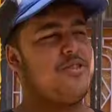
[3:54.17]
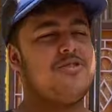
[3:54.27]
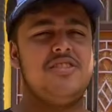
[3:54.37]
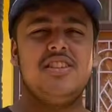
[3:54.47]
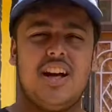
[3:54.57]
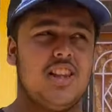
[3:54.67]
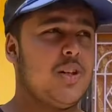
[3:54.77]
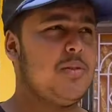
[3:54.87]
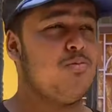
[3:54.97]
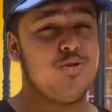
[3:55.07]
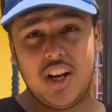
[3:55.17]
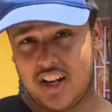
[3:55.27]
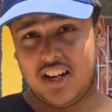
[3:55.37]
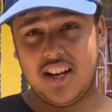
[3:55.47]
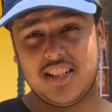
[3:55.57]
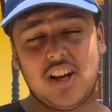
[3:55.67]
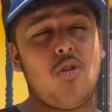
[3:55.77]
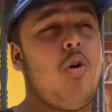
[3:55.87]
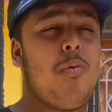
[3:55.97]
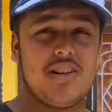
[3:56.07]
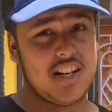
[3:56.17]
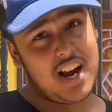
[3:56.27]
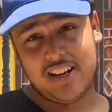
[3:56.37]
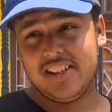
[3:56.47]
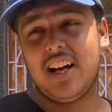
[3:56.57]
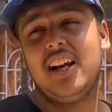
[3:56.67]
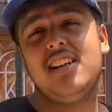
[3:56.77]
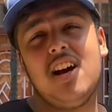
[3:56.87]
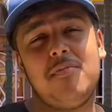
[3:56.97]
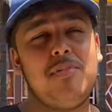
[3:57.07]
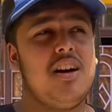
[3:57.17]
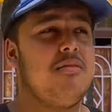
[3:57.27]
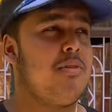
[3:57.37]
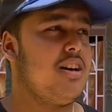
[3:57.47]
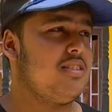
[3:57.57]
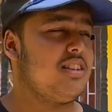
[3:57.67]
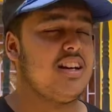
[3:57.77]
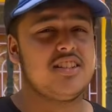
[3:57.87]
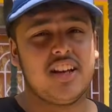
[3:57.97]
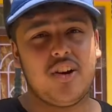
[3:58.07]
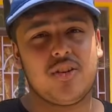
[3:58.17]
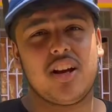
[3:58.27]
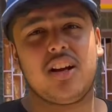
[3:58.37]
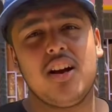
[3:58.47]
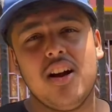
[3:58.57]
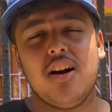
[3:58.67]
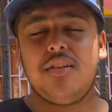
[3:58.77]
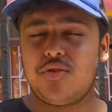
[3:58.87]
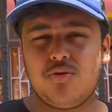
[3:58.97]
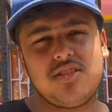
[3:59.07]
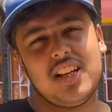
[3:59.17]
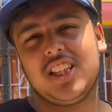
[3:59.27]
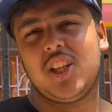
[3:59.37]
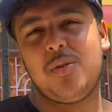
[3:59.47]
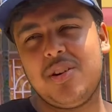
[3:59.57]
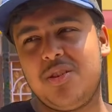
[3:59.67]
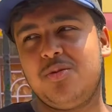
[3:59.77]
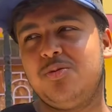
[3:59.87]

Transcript: ওই জিনিস আনতে হবে মুদিখানাটা আজকে কম আছে খালি ডালিয়া বাট আজকে অনেক ফ্রুটস আনতে হবে একটু